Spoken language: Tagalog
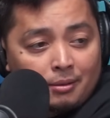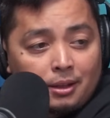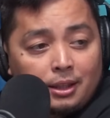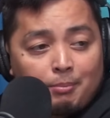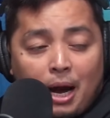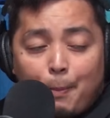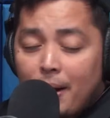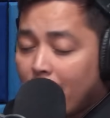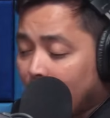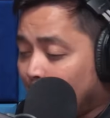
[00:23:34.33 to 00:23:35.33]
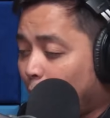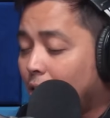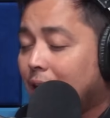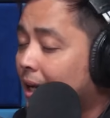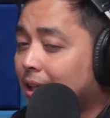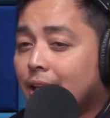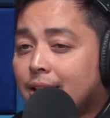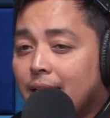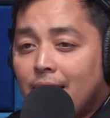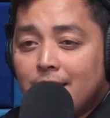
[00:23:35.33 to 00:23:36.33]
hindi, mga pangga, hindi po ako
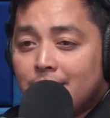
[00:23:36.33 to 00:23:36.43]
dietitian. Ha? Ah.